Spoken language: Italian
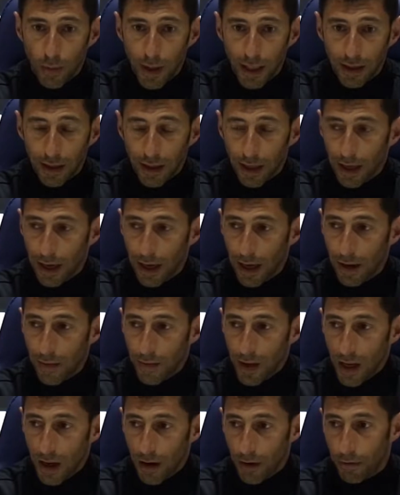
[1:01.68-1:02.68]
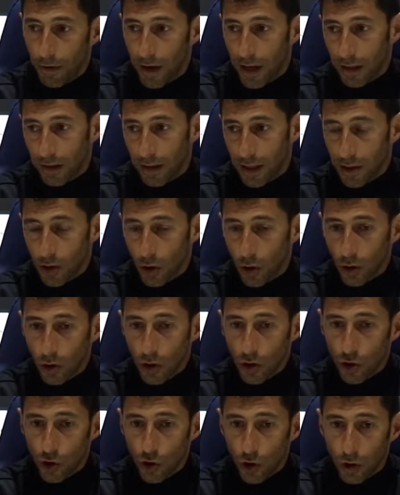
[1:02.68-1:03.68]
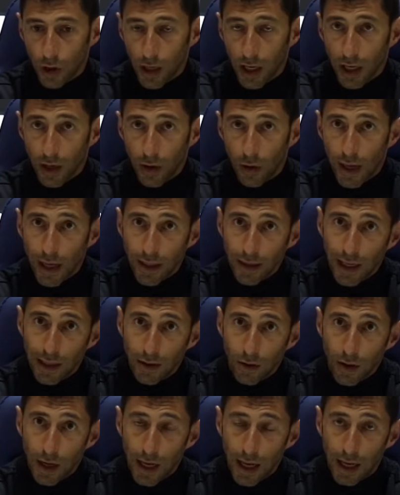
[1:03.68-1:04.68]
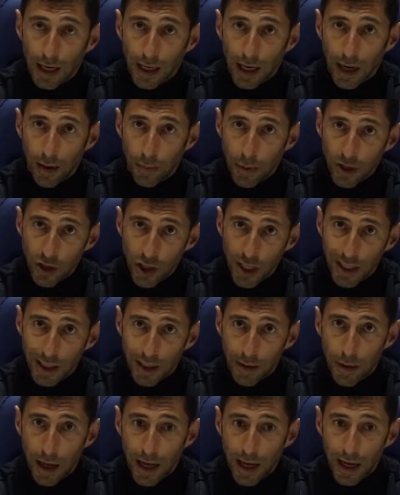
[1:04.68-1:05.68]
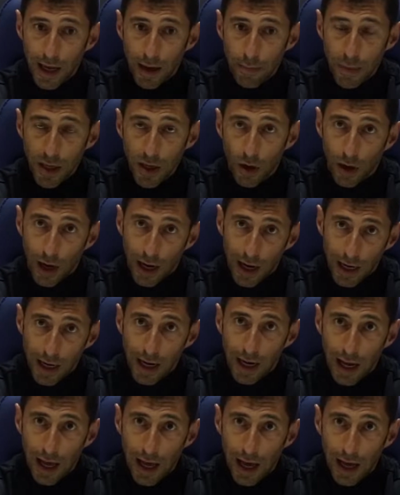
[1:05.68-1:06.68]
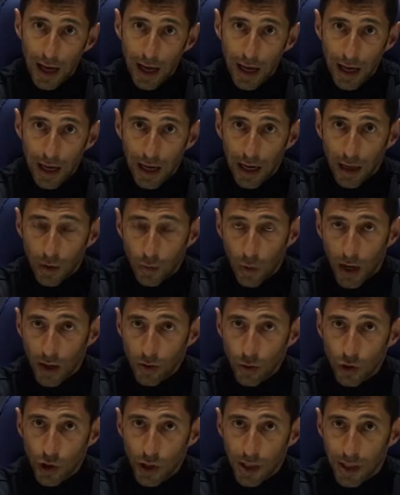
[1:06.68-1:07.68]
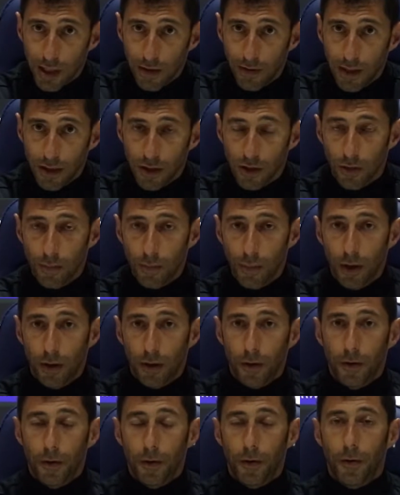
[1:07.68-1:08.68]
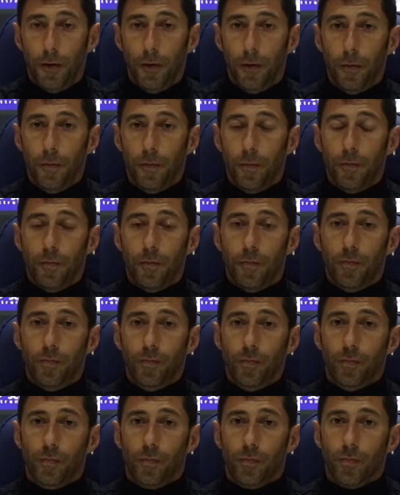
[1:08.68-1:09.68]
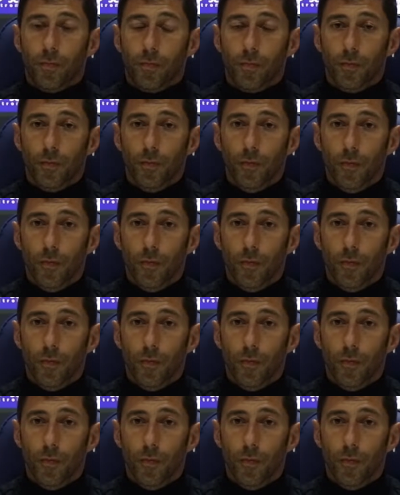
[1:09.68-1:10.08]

mettere, far tesoro di ciò che non è andato nella gara precedente e migliorarla nella, in quella successiva. Insomma. Alfredo Nardi, da una